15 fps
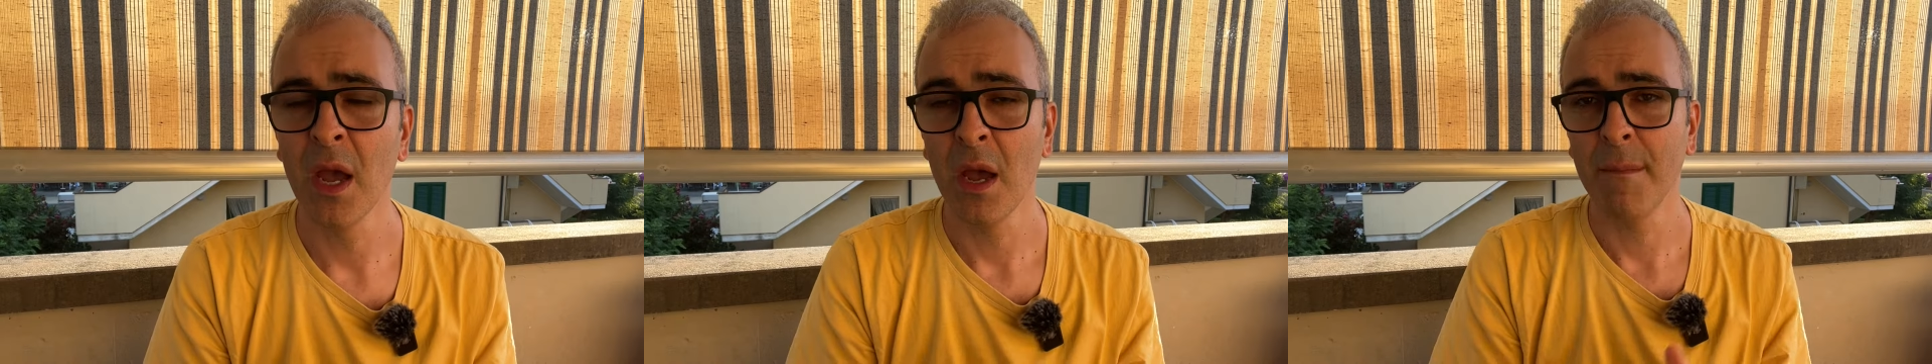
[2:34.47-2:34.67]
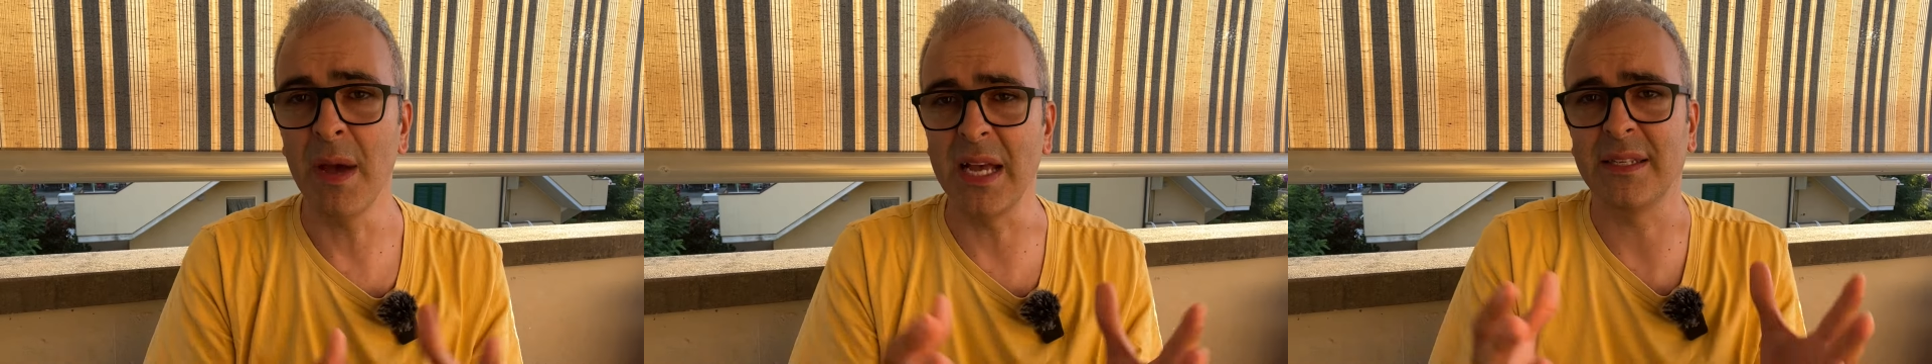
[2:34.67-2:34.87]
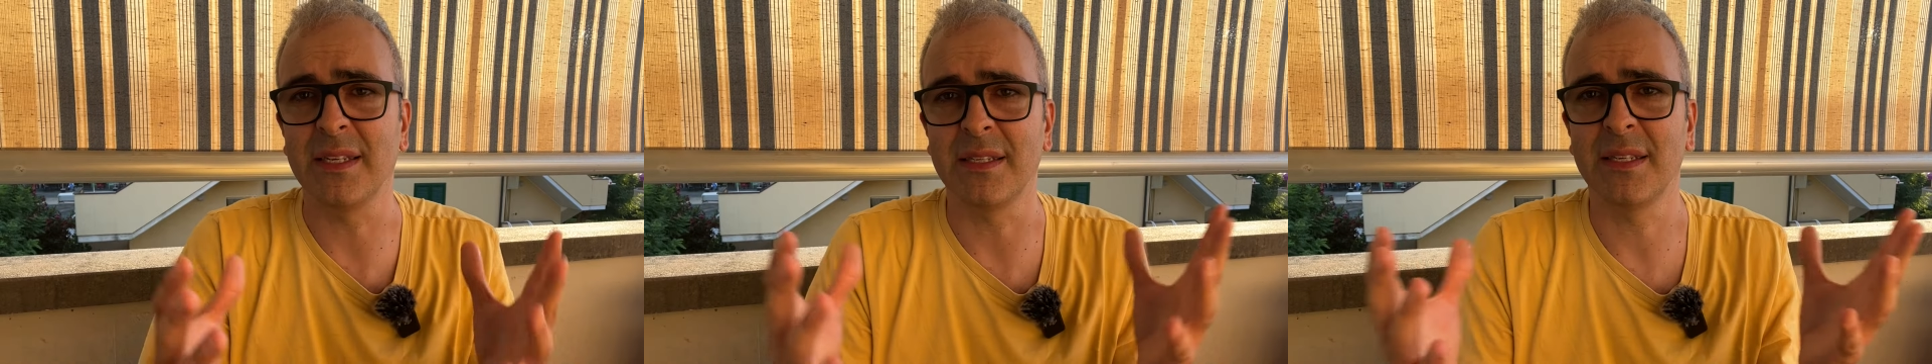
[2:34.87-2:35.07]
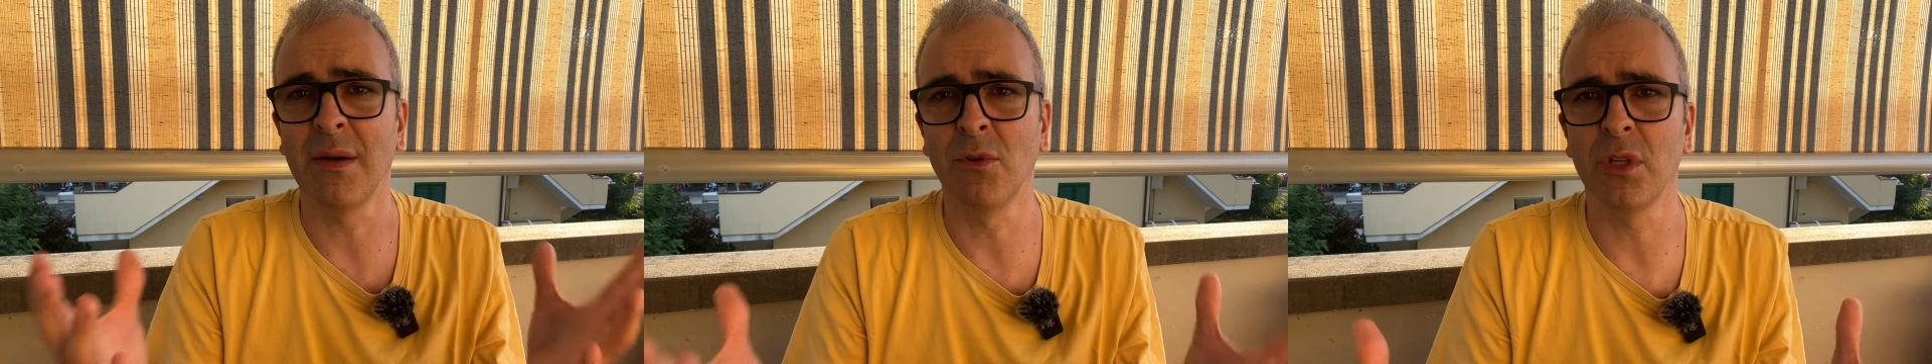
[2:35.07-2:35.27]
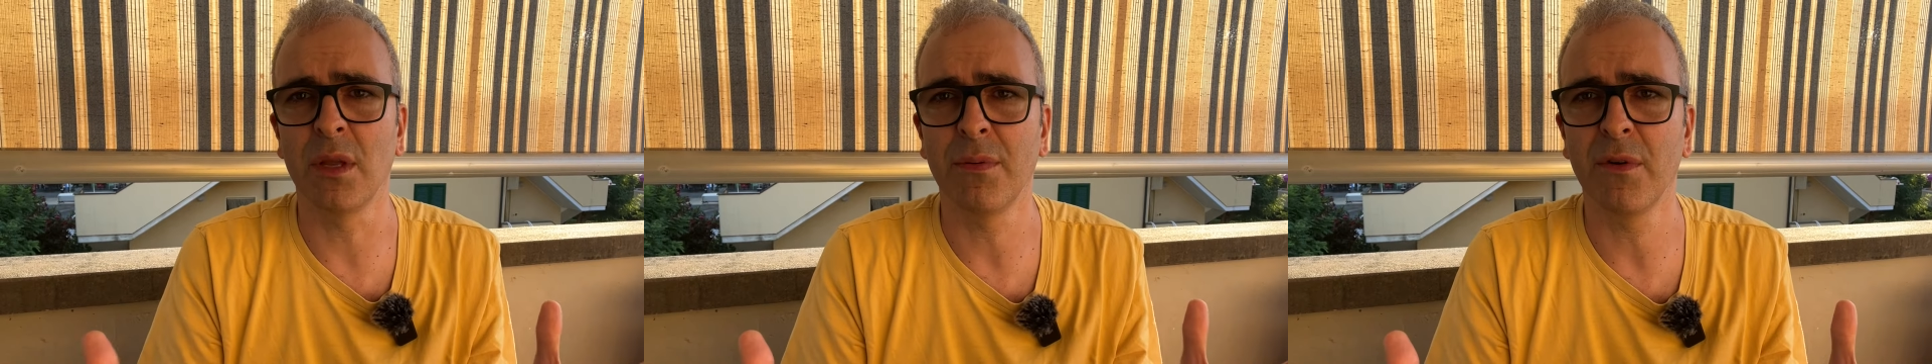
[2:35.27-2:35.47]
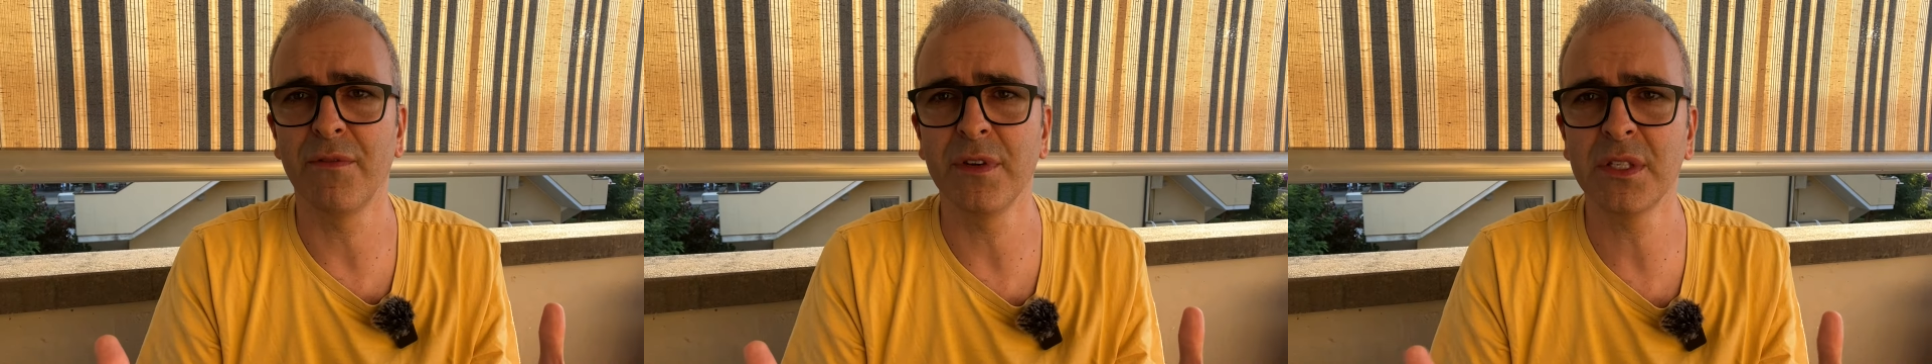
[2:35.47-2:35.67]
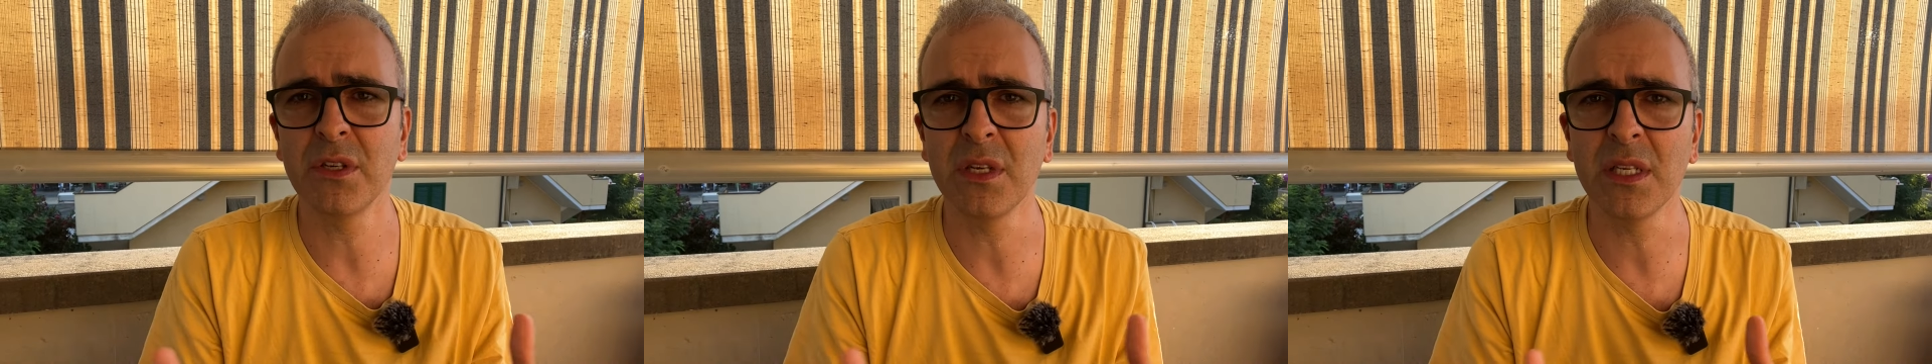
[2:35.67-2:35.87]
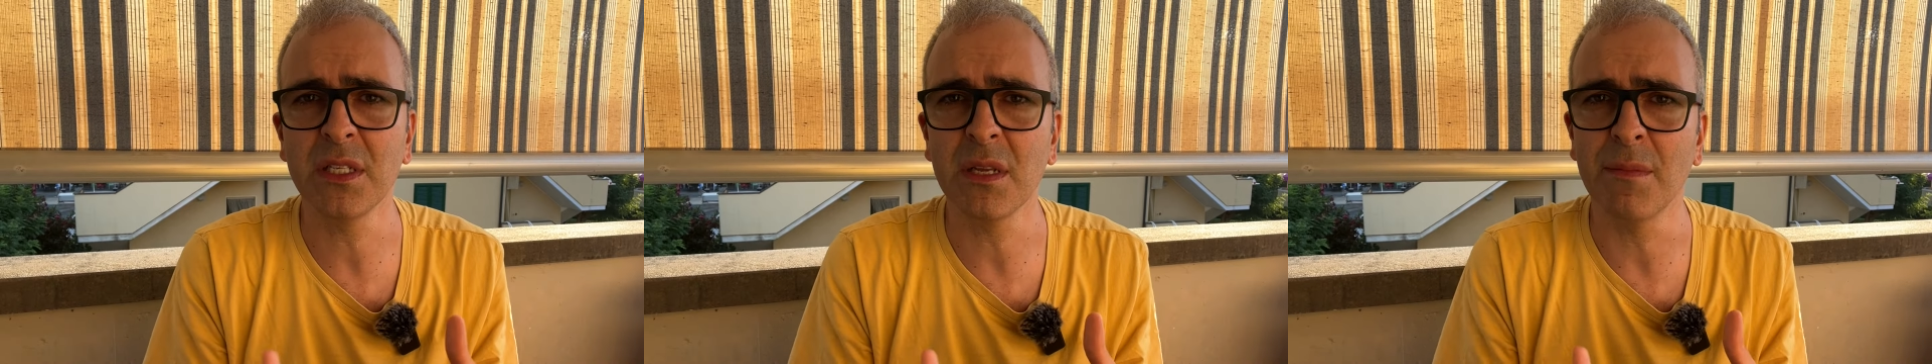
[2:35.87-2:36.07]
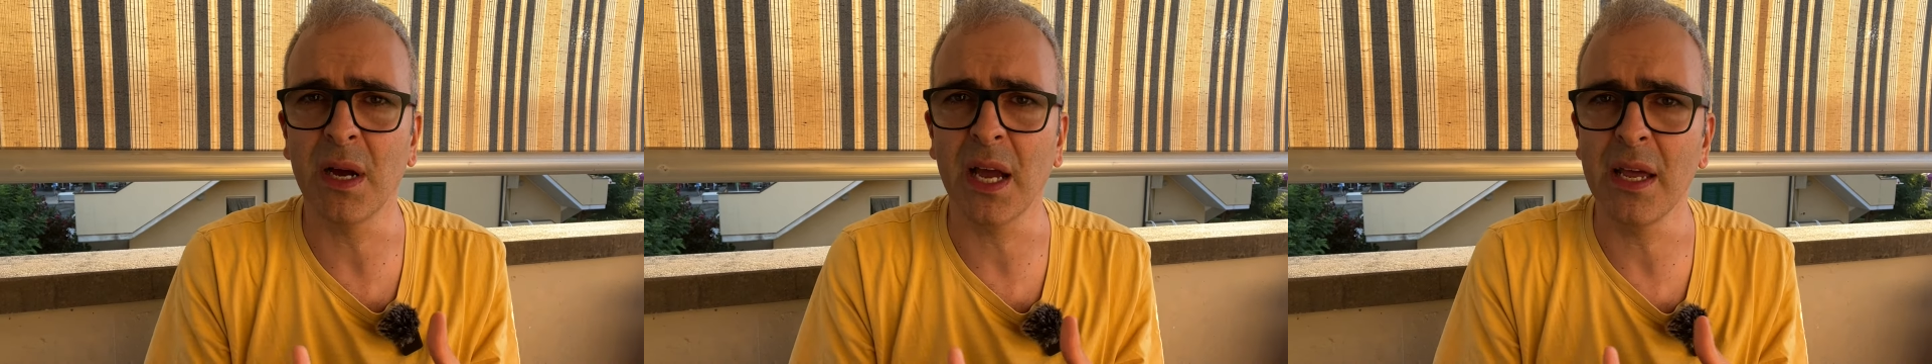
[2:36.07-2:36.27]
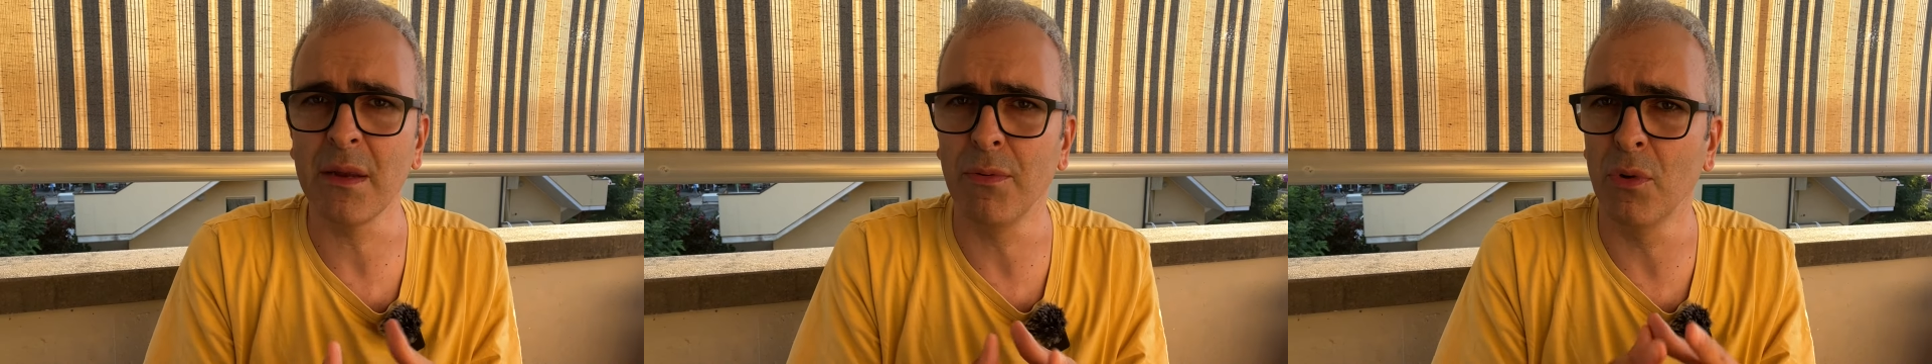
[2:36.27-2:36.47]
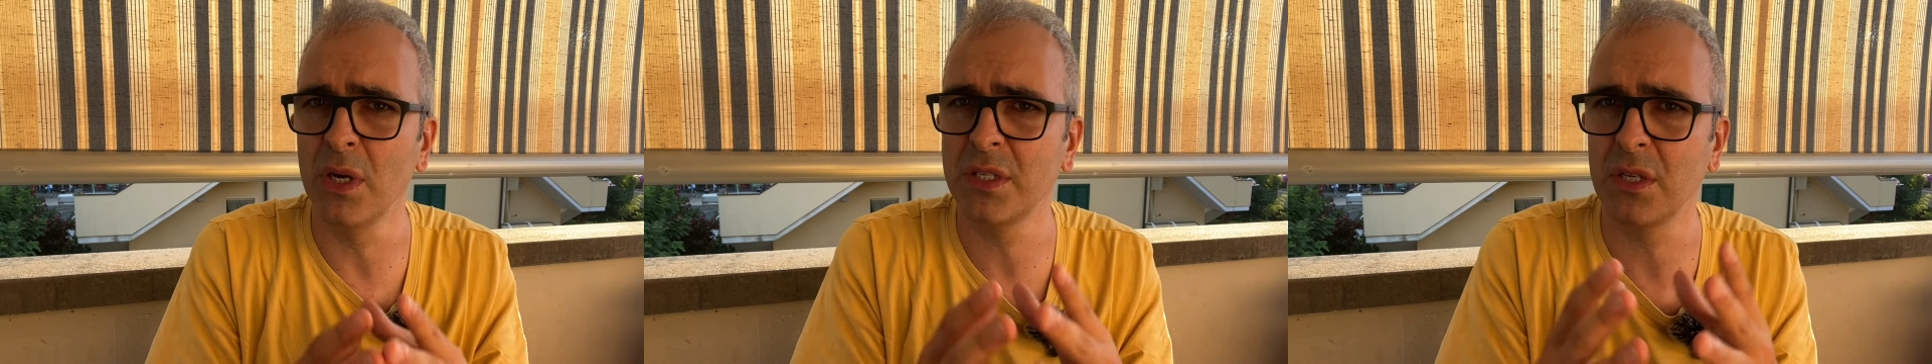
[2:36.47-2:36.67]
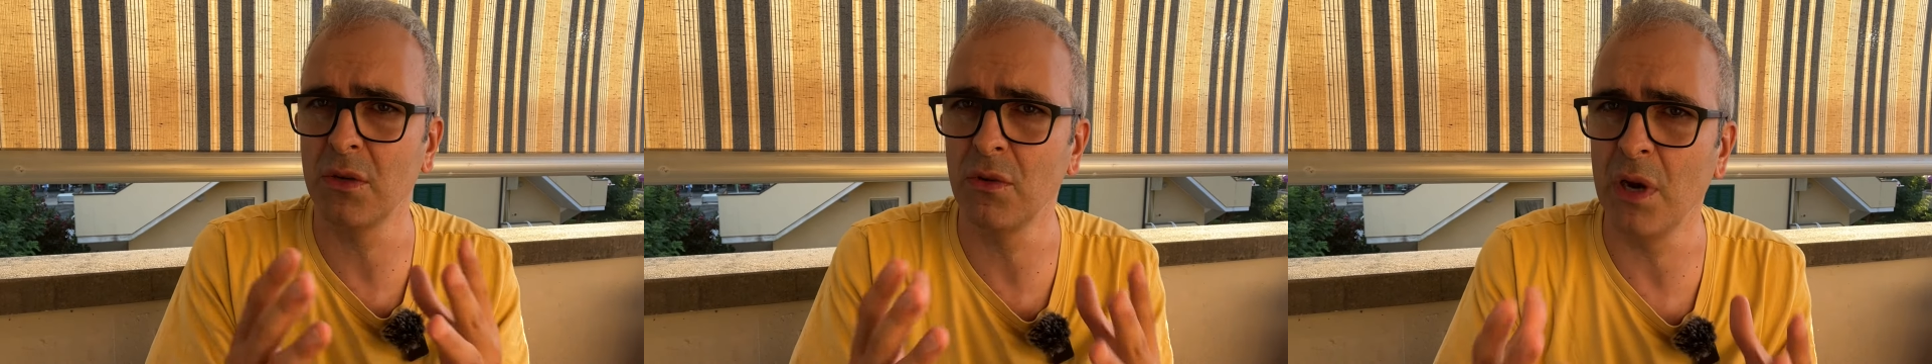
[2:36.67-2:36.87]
Beh, se siamo dei professionisti magari può essere